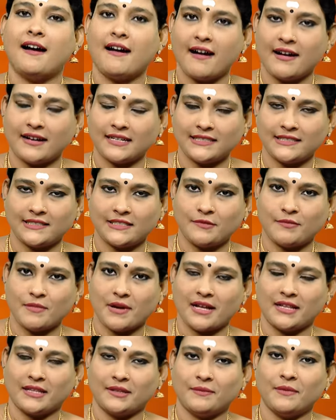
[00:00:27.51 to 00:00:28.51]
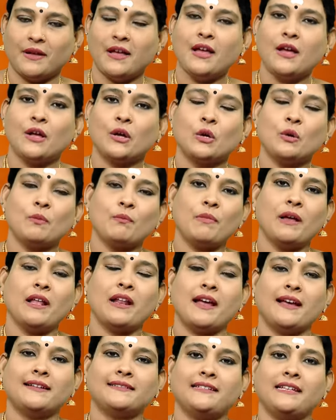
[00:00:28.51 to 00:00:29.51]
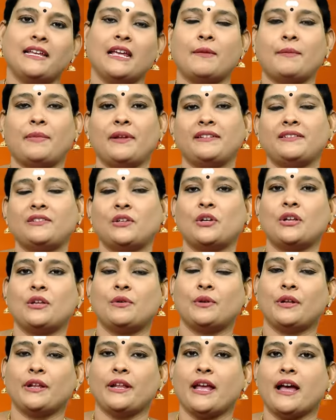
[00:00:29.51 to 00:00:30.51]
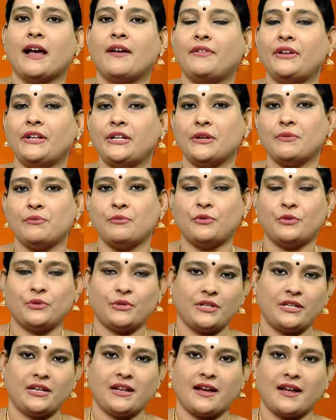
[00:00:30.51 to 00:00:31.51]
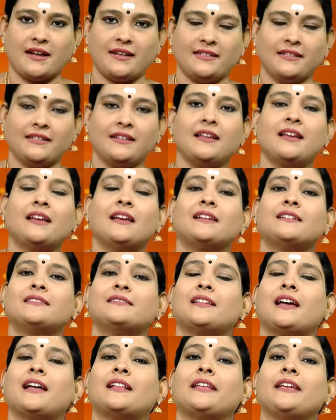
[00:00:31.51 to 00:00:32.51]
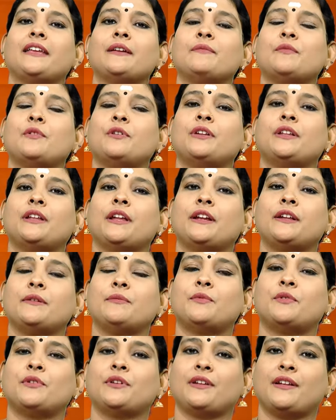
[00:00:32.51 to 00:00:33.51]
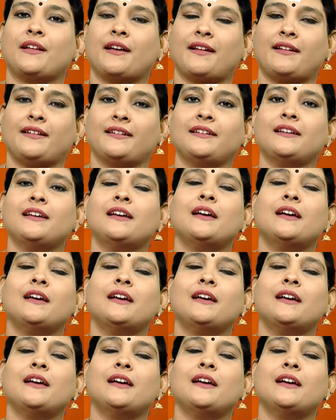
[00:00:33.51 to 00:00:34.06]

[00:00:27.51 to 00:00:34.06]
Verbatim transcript: ஆகஸ்ட் மாதம் கும்பராசி அப்படின்னு சொன்ன உடனே அவிட்டம் மூணு நாலு சதயம் ஒன்று ரெண்டு மூணு நாலு